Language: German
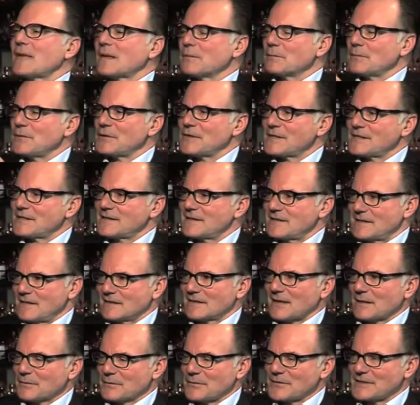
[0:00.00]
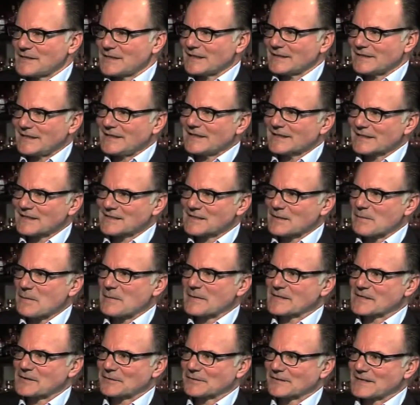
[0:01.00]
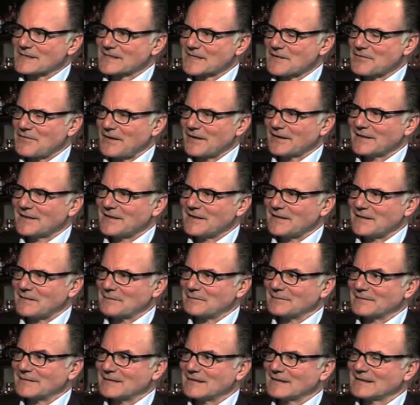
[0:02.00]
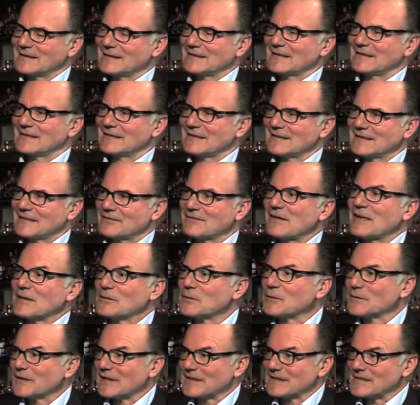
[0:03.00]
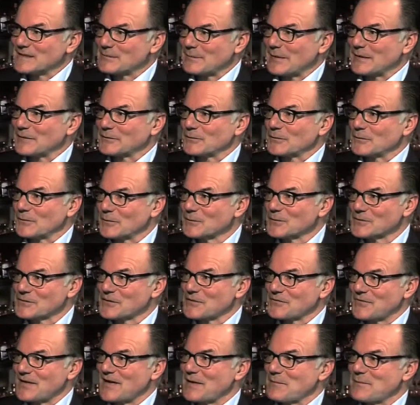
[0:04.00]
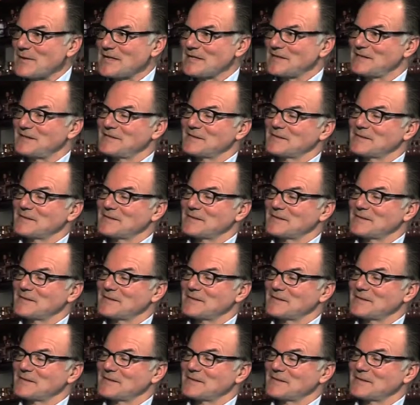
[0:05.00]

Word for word: Dann, English. Müsst, dann müsstet ihr das aber besonders gefallen haben. Weil du ja Inspektor Clouseau-Fan bist.